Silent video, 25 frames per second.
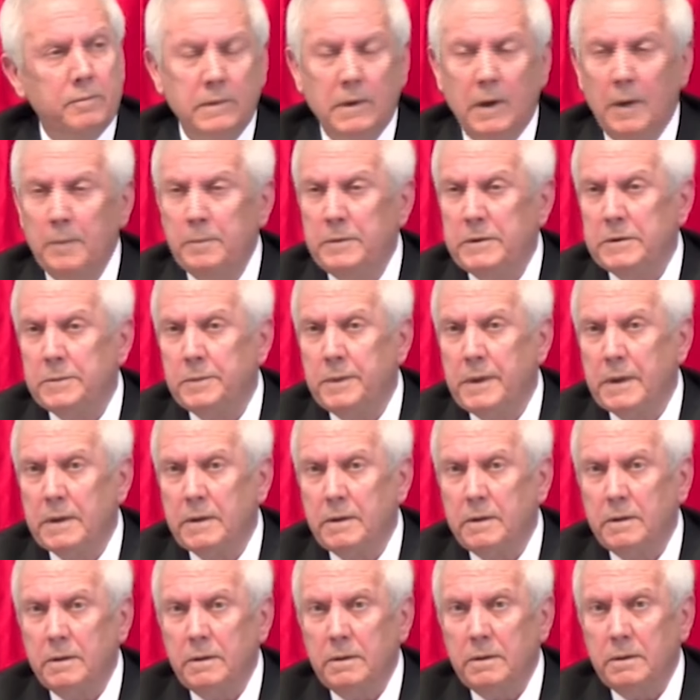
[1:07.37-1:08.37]
Hapis mi
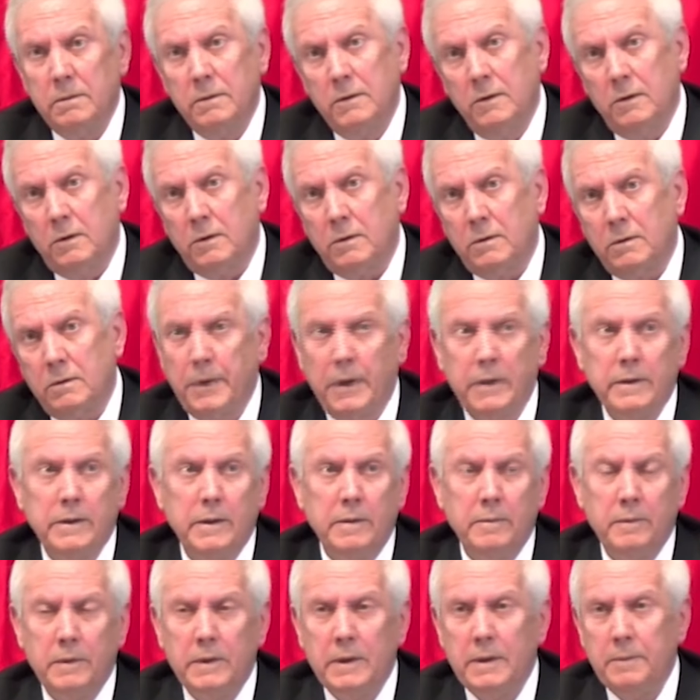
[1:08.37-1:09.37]
yattın? Yok.
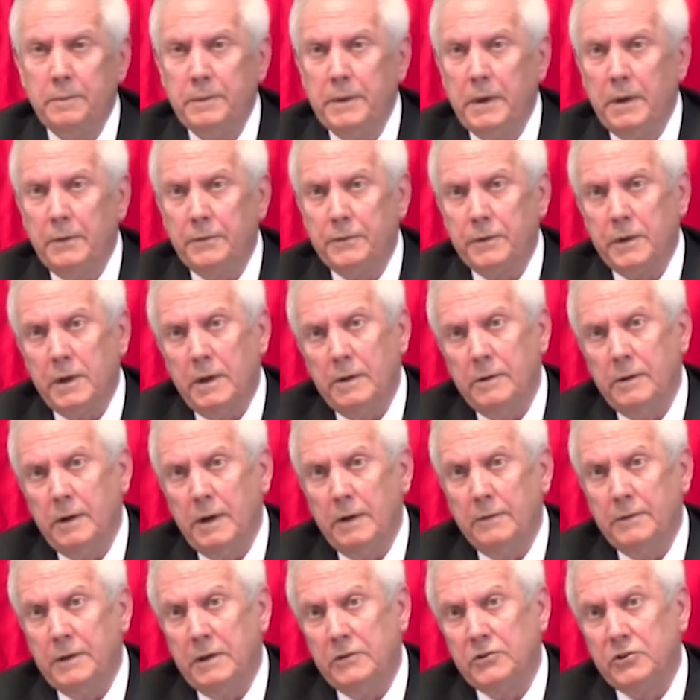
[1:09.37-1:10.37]
Pandemide bir hafta
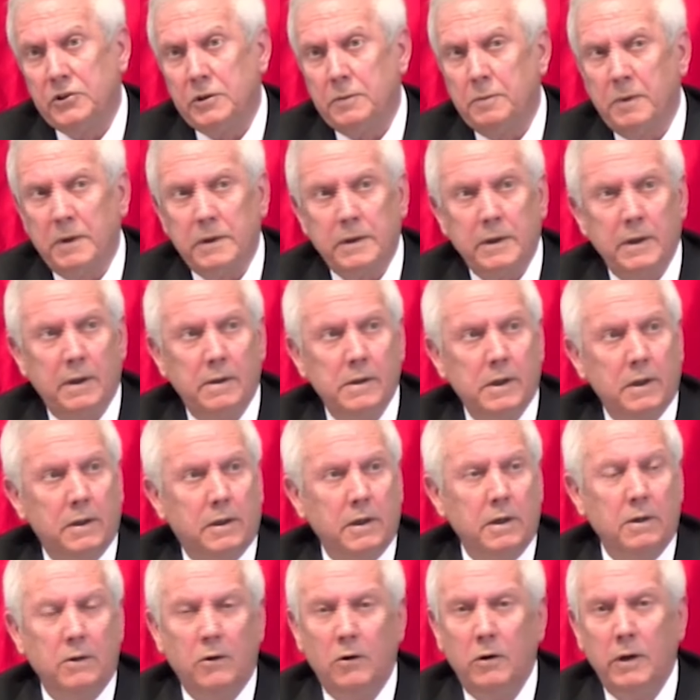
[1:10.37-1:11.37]
evden çıkmadın
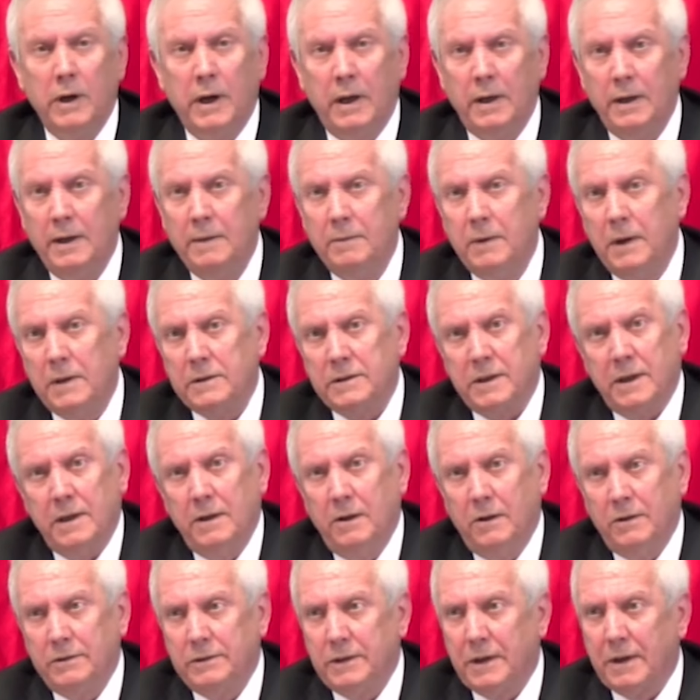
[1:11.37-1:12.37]
herhalde. E o yani. Başka
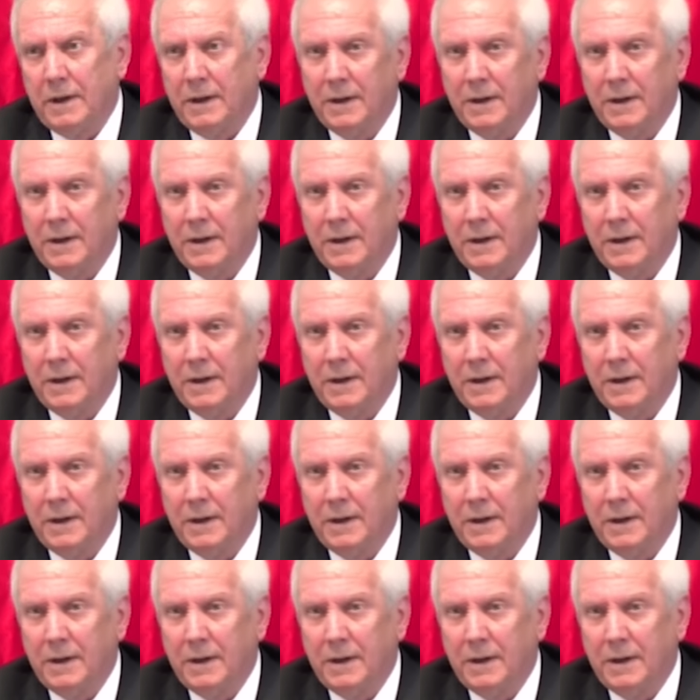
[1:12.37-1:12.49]
ne oldu?